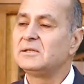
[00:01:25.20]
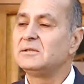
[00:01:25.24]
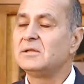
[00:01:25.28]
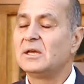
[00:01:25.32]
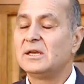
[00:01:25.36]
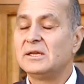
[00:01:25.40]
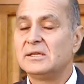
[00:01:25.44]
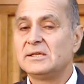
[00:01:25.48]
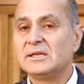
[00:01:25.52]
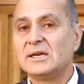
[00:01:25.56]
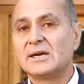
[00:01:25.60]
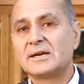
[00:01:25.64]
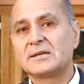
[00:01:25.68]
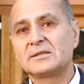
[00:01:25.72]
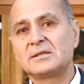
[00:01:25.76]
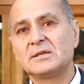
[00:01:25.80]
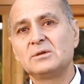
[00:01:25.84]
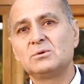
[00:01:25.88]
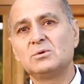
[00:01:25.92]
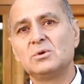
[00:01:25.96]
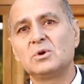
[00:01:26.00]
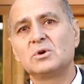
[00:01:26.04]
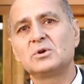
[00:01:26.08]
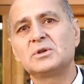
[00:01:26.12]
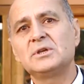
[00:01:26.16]
en el
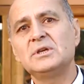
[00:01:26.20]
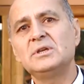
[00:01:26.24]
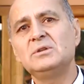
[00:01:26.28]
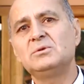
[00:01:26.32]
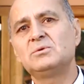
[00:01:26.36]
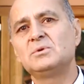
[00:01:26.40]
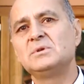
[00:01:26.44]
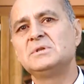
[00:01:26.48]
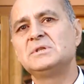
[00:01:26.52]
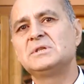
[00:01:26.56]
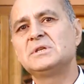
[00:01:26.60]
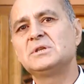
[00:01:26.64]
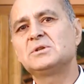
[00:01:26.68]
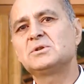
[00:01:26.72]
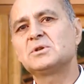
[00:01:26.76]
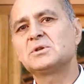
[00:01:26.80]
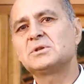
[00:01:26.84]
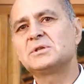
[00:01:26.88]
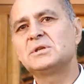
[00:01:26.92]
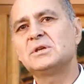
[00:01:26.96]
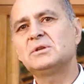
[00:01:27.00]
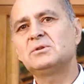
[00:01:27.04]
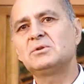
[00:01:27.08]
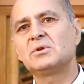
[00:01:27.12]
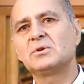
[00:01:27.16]
artículo quinto, inciso
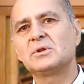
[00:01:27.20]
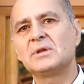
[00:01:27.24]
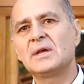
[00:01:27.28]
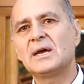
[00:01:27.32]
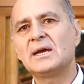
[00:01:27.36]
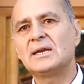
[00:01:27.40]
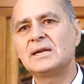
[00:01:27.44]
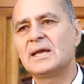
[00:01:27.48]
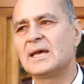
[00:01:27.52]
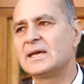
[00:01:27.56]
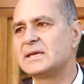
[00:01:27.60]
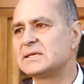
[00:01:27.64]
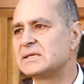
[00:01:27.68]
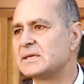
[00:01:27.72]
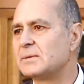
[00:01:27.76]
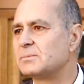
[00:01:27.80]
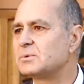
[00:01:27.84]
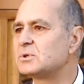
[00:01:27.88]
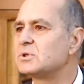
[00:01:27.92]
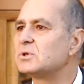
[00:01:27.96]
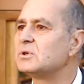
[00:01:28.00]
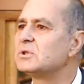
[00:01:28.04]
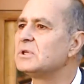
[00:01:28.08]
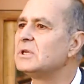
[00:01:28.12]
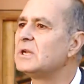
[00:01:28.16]
sexto, da las
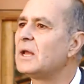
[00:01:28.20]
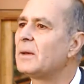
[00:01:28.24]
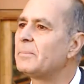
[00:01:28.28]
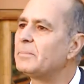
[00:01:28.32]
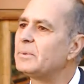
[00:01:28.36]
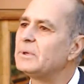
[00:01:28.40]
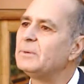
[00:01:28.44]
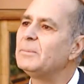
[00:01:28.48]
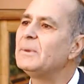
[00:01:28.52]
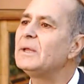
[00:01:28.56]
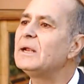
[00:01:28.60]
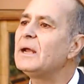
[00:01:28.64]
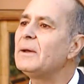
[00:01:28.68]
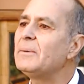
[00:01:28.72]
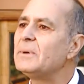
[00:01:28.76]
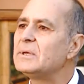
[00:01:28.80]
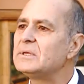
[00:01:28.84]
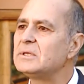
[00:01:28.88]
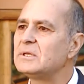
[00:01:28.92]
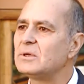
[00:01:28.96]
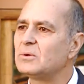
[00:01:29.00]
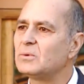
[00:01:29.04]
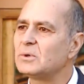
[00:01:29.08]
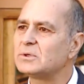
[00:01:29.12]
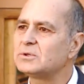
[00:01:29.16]
excepciones, las primeras
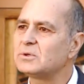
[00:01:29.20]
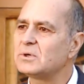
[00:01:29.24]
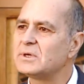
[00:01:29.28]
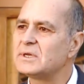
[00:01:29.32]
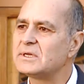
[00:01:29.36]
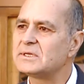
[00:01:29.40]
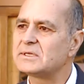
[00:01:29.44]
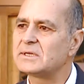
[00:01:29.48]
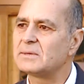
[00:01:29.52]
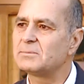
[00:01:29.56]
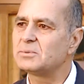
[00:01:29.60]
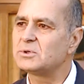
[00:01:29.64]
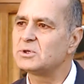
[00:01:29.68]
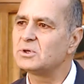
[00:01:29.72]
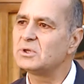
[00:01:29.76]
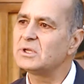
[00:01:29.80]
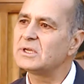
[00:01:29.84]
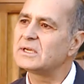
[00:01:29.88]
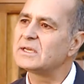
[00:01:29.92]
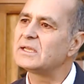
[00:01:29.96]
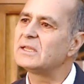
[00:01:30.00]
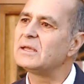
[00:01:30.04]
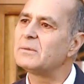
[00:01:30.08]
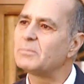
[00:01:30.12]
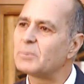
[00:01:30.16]
24
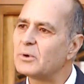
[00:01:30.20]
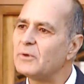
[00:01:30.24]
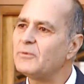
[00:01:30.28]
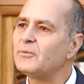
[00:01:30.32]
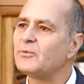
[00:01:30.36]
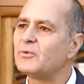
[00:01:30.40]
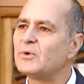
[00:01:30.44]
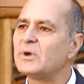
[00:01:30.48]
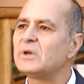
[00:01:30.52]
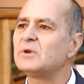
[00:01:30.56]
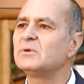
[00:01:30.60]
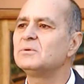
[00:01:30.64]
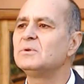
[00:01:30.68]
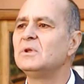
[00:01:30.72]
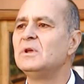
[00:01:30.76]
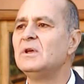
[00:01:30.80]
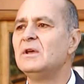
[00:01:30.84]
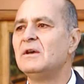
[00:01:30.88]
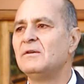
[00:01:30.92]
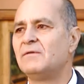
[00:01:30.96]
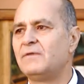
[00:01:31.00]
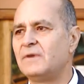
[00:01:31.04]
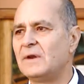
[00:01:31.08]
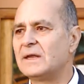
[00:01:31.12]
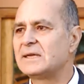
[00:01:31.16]
excepciones que después fueron
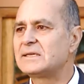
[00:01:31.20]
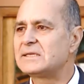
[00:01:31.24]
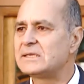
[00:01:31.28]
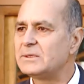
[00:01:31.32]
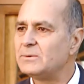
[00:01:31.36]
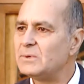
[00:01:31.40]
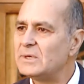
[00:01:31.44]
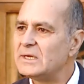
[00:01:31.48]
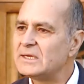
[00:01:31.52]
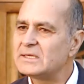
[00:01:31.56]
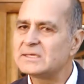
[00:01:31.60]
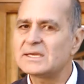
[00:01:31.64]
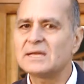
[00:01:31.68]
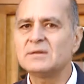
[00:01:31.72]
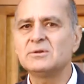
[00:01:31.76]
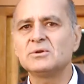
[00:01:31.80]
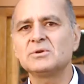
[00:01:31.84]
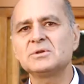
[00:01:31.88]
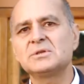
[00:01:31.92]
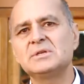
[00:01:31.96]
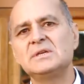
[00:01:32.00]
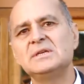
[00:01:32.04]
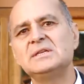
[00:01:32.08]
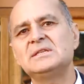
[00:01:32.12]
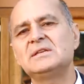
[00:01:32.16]

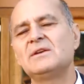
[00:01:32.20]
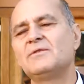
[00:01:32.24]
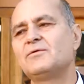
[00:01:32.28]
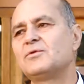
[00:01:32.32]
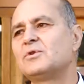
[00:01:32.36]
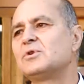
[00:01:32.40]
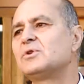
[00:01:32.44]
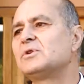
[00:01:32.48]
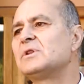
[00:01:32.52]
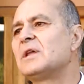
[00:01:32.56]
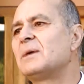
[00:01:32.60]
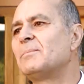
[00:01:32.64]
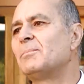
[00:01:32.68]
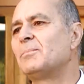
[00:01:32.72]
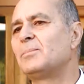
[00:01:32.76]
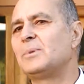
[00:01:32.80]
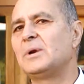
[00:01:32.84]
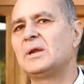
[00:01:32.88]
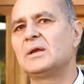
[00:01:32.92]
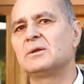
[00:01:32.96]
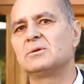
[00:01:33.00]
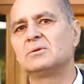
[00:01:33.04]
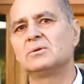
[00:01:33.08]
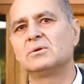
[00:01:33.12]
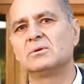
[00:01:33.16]
flexibilizándose y se fueron
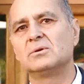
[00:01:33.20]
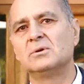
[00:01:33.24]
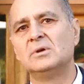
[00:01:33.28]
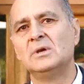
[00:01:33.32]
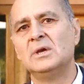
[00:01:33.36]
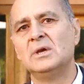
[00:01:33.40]
ampliando.